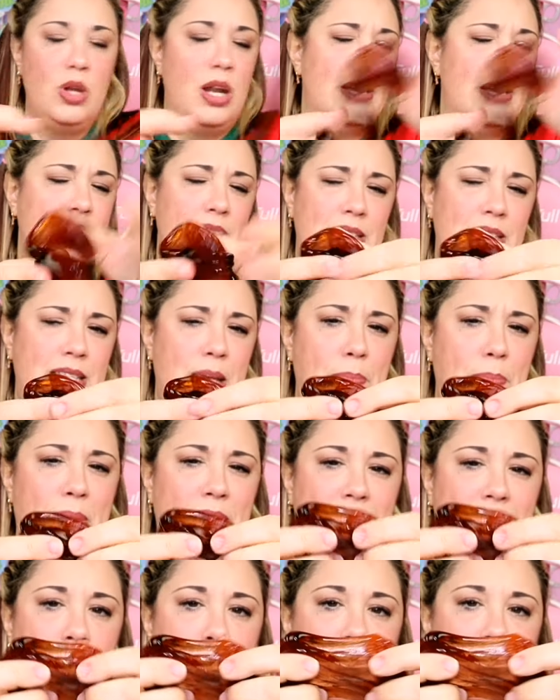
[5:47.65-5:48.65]
ha la stessa
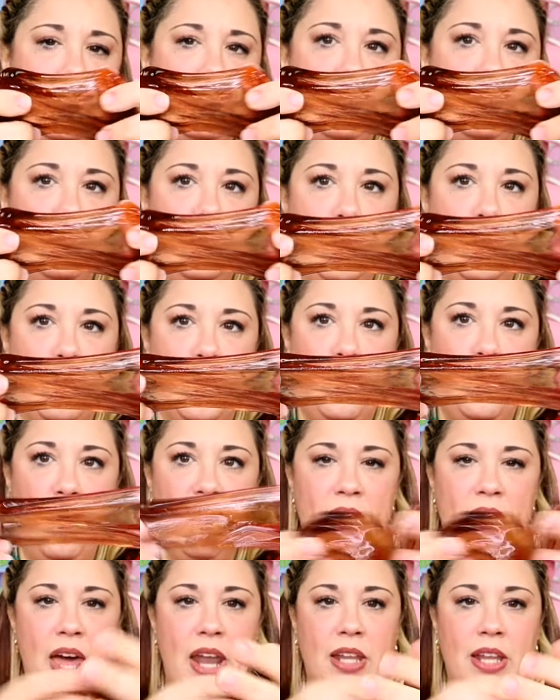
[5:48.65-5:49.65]
base penso di quello
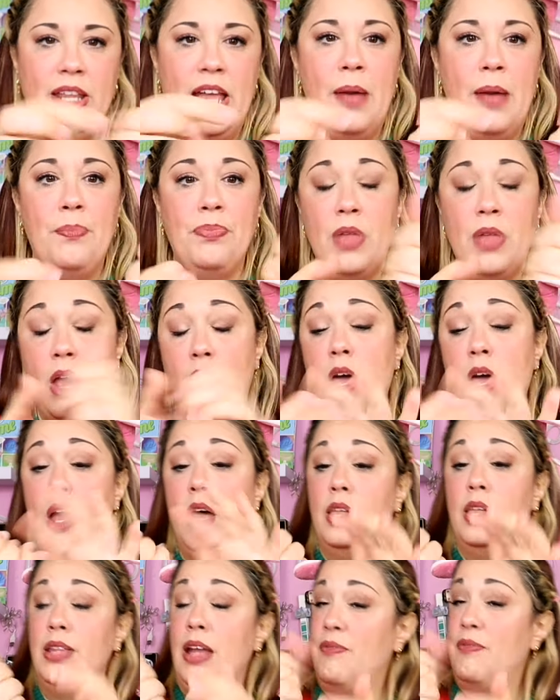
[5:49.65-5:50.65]
verde,
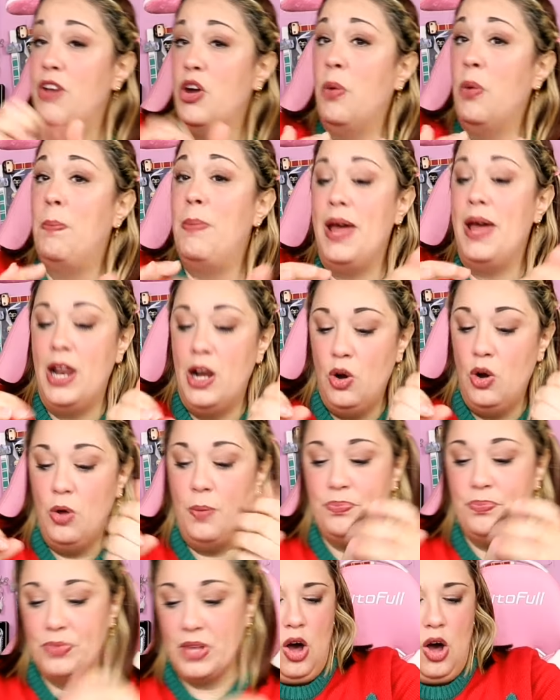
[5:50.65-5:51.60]
davvero bello.